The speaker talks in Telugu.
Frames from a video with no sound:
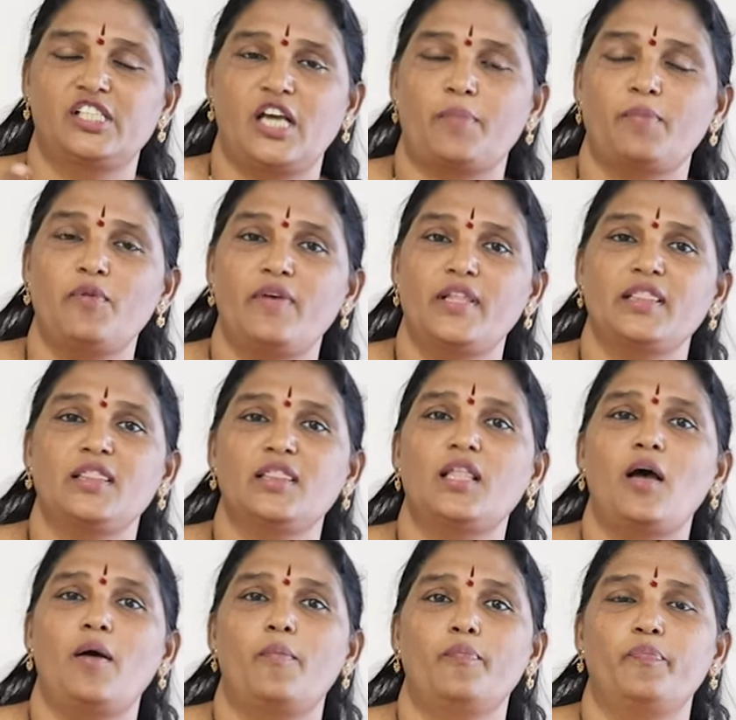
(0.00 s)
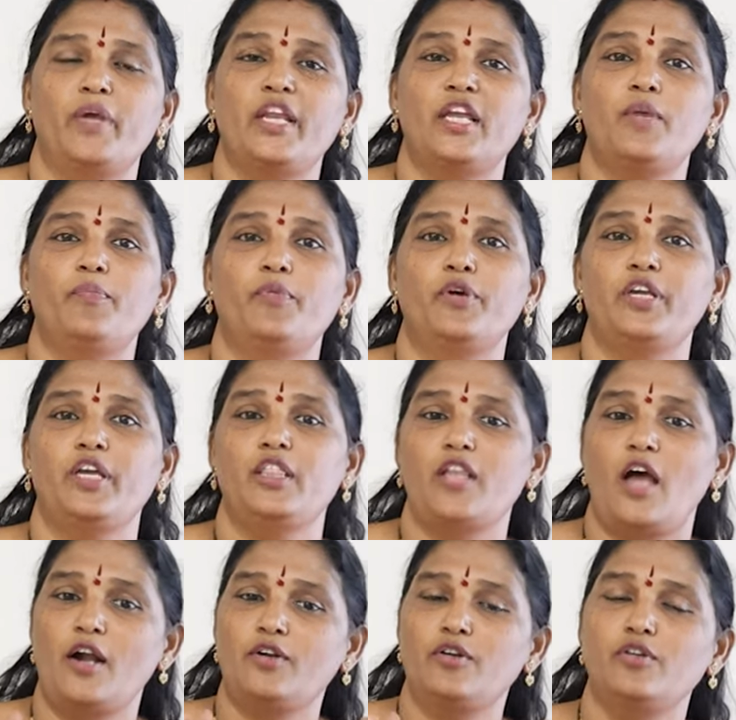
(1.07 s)
చర్మం అంతా పెరిగిపోయి
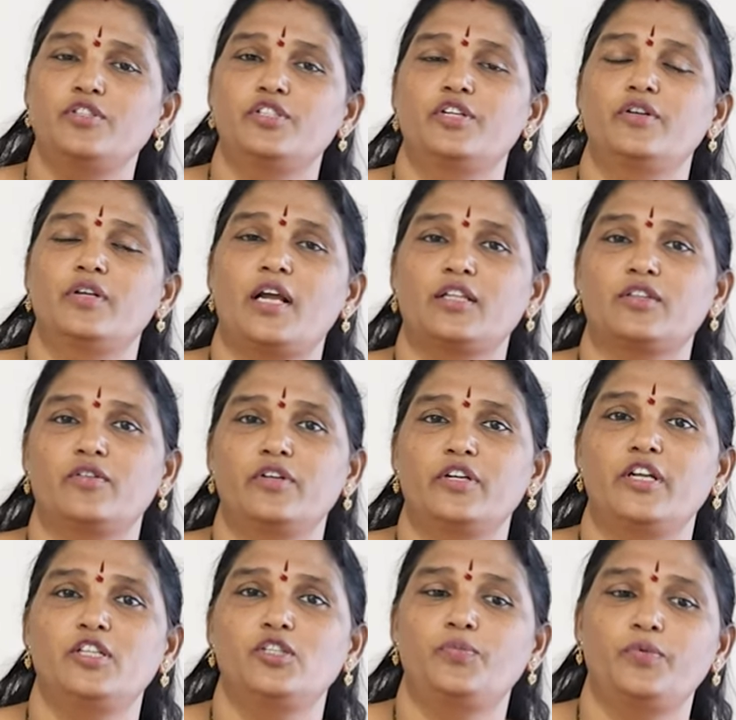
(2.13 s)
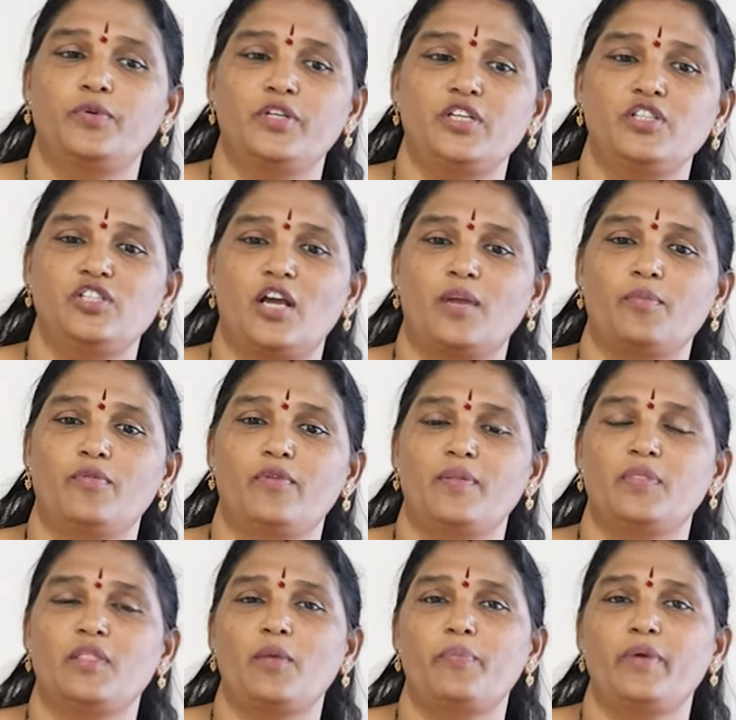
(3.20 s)
దాంట్లో చెడు రక్తం నిలిచిపోయి చర్మం
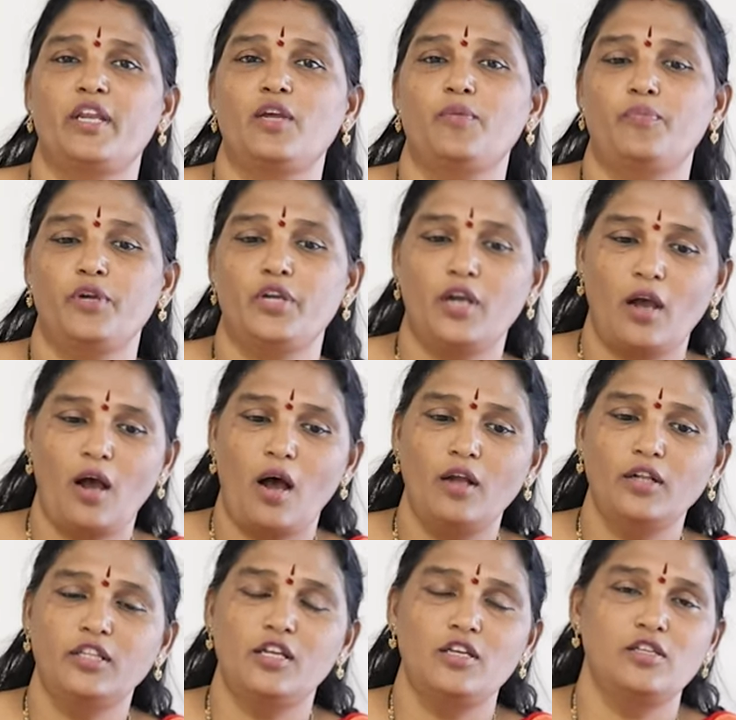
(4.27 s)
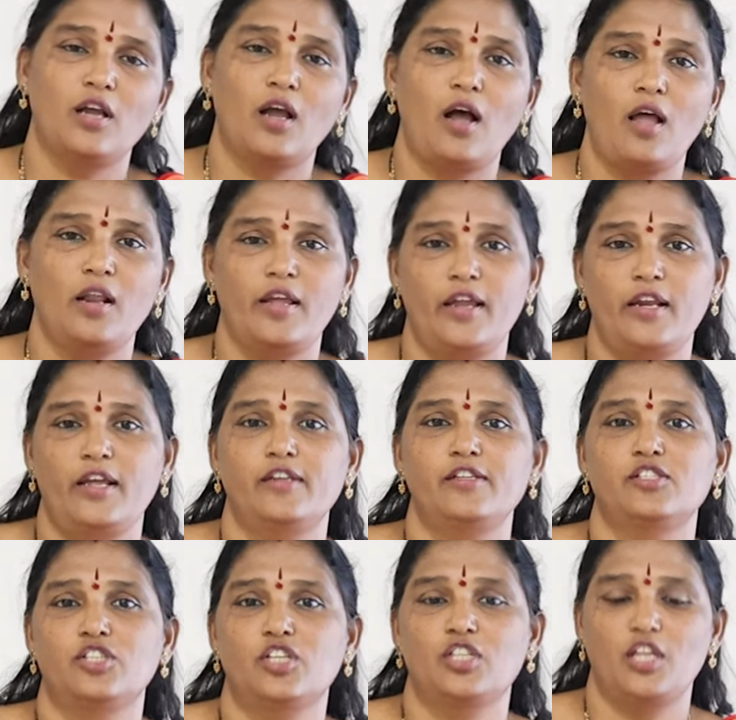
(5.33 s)
అంతా పెరిగిపోయి కాలు తీసి కాలు
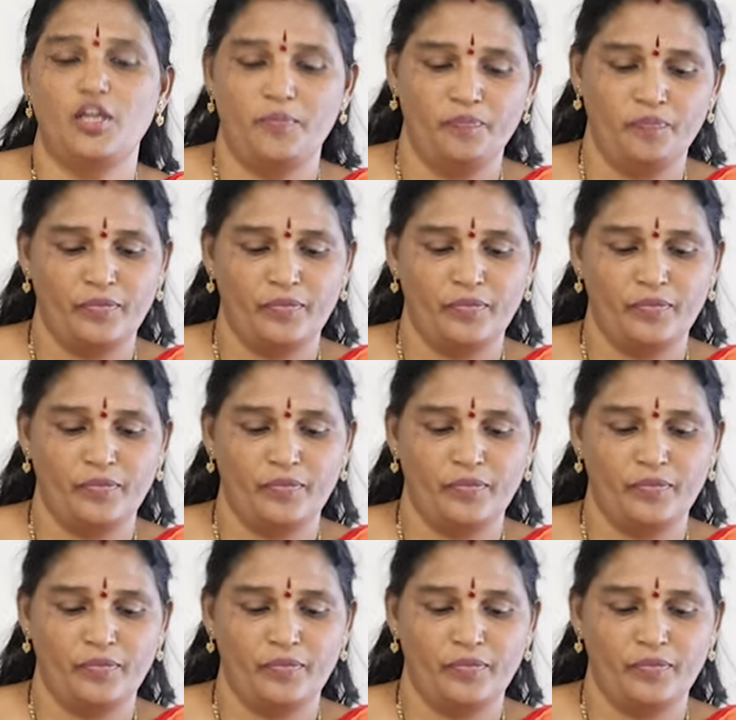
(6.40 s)
వేయలేని స్థితి